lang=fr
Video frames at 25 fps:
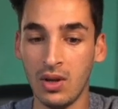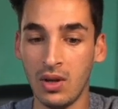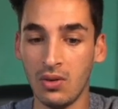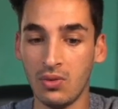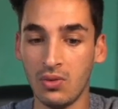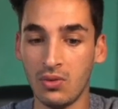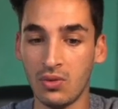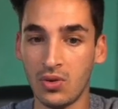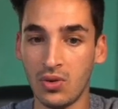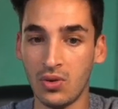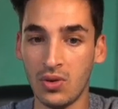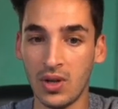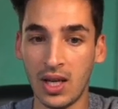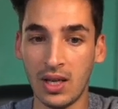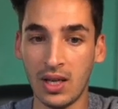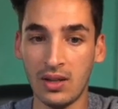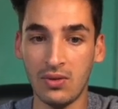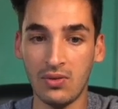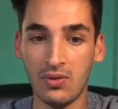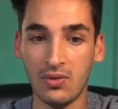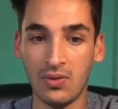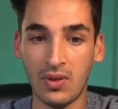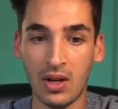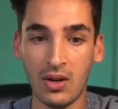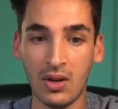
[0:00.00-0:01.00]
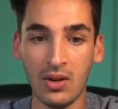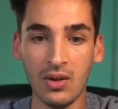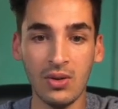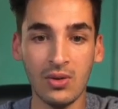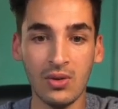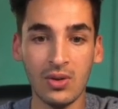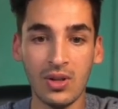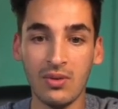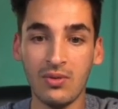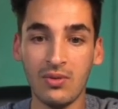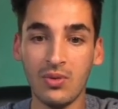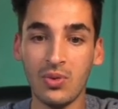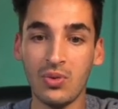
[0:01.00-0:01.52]
Donc je regardais tout à l'heure au
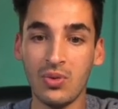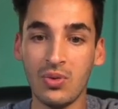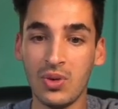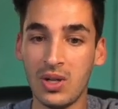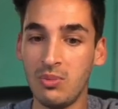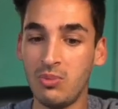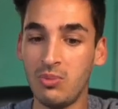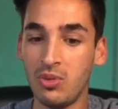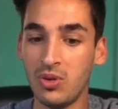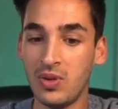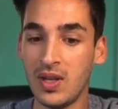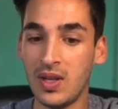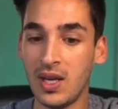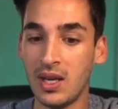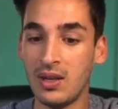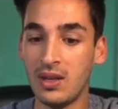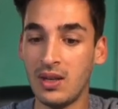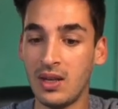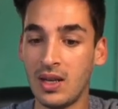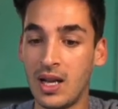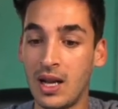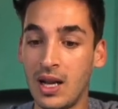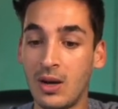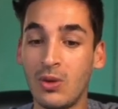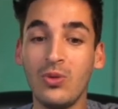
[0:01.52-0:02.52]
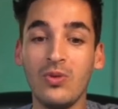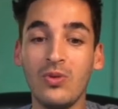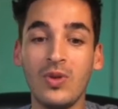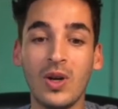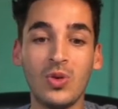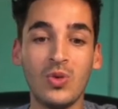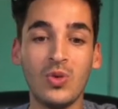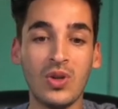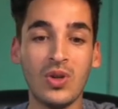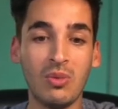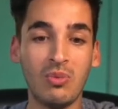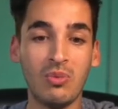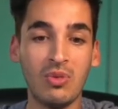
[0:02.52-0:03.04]
niveau de l'hypothèque et de la
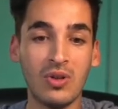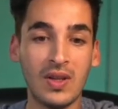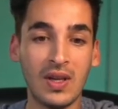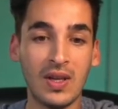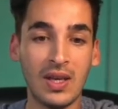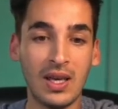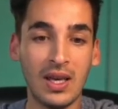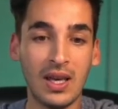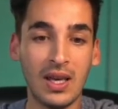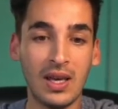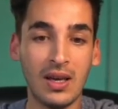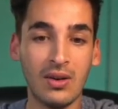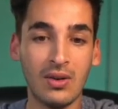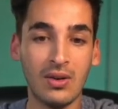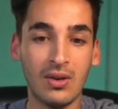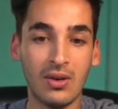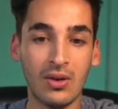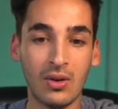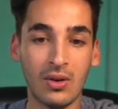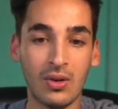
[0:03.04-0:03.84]
couverture hypothécaire euh,